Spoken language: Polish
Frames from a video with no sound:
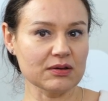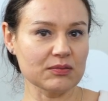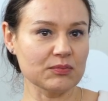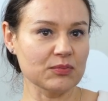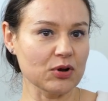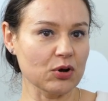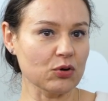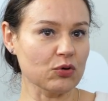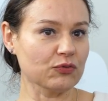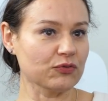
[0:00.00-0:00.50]
y,
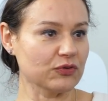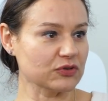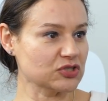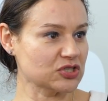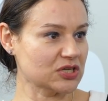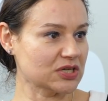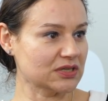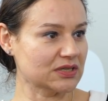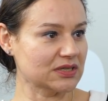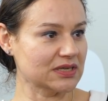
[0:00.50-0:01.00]
bloków
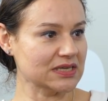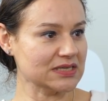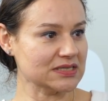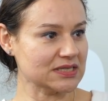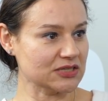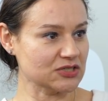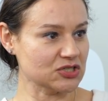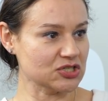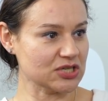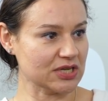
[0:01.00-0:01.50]
osiedli
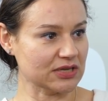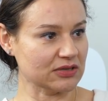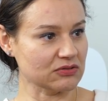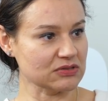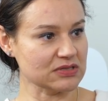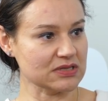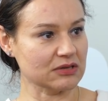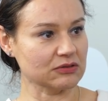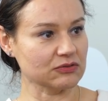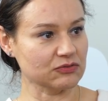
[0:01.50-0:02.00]
jest ta cisza
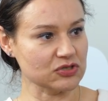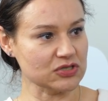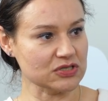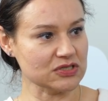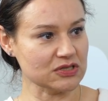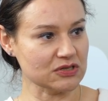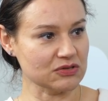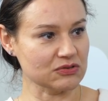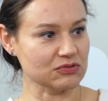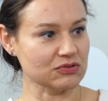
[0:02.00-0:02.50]
nocna od
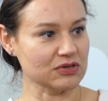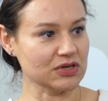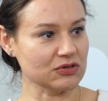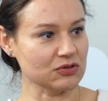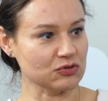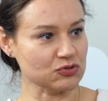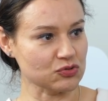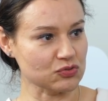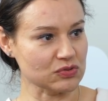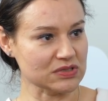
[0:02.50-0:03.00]
22
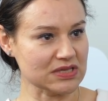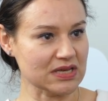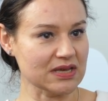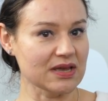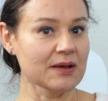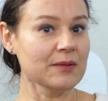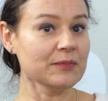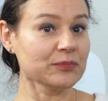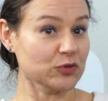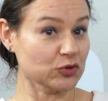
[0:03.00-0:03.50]
do 6.
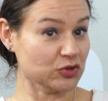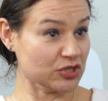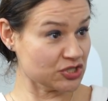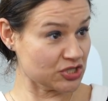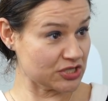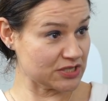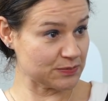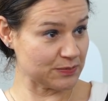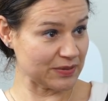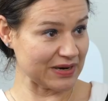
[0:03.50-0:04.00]
To
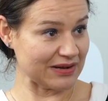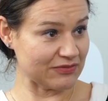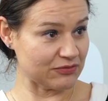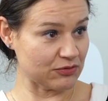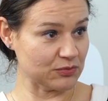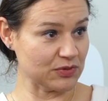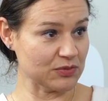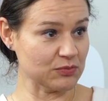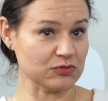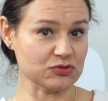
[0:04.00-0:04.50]
też jest
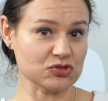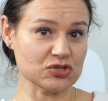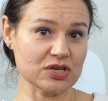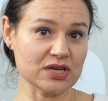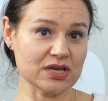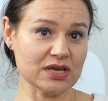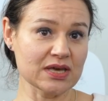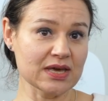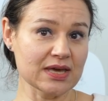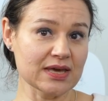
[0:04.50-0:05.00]
prawo, mimo
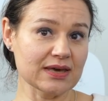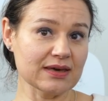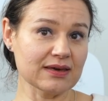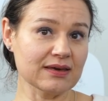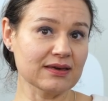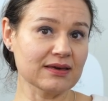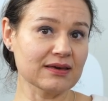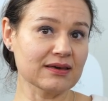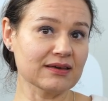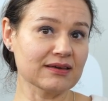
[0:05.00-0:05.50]
że
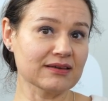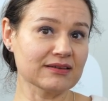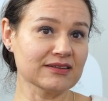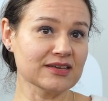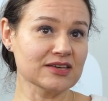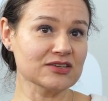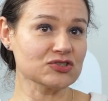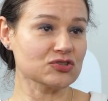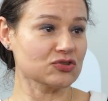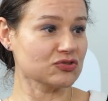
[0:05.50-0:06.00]
y,
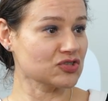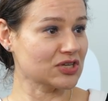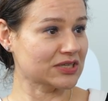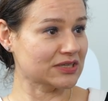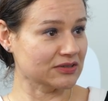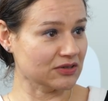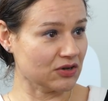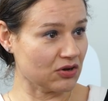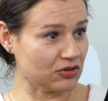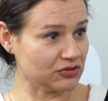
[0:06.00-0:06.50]
nie jest to
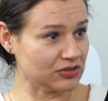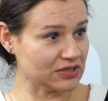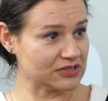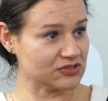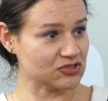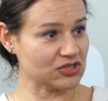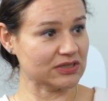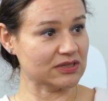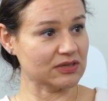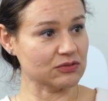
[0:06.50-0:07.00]
żaden
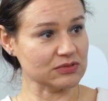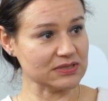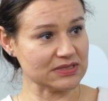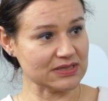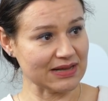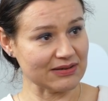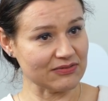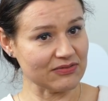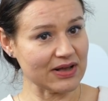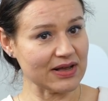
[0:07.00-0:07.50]
kodeks, żadna
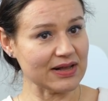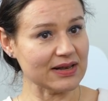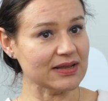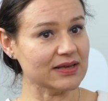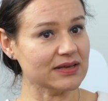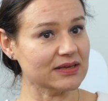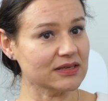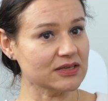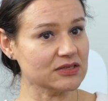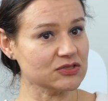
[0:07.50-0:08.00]
ustawa,
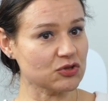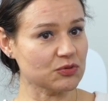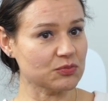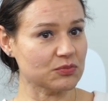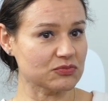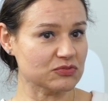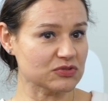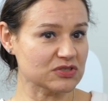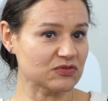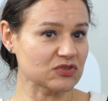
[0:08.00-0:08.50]
ale jest to
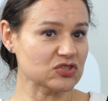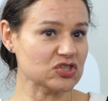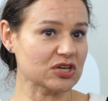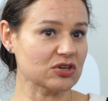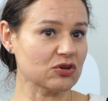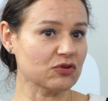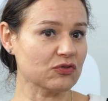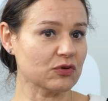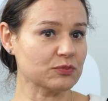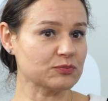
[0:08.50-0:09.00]

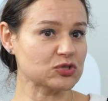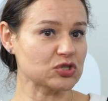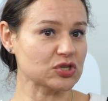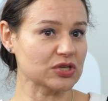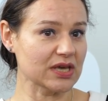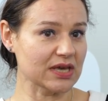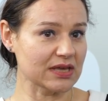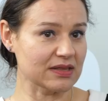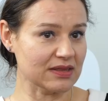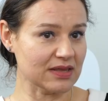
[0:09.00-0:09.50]
zwyczajowo
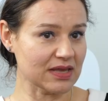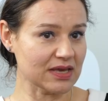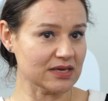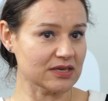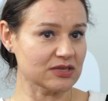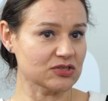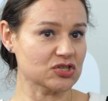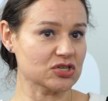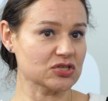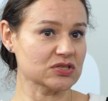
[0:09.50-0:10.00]
przyjęte
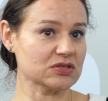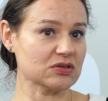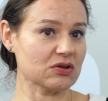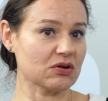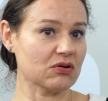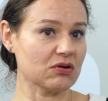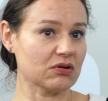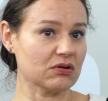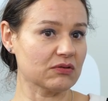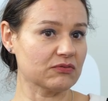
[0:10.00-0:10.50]
i
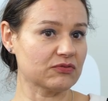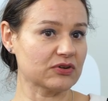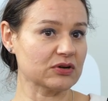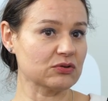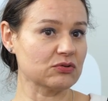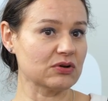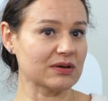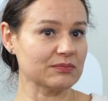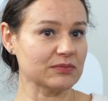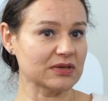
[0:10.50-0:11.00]
często w
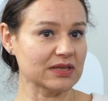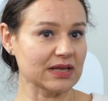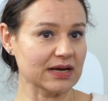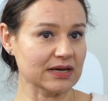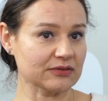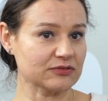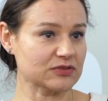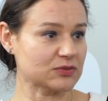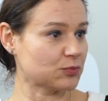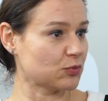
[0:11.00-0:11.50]

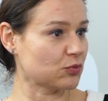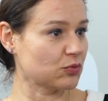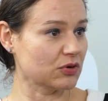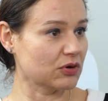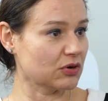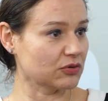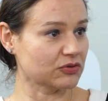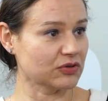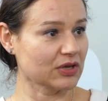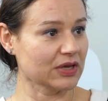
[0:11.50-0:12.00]
regulaminach
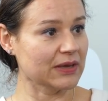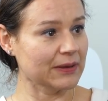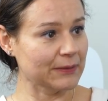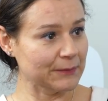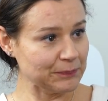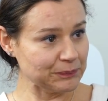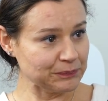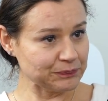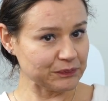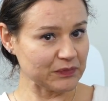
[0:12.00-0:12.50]
wspólnot
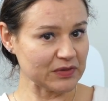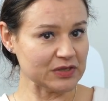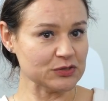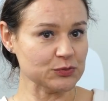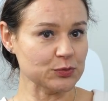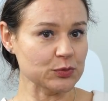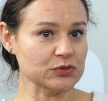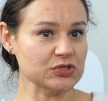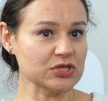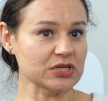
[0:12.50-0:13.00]
mm,
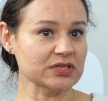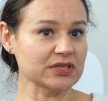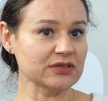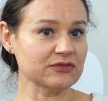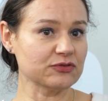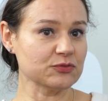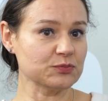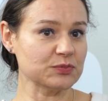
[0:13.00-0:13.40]
spółdzielni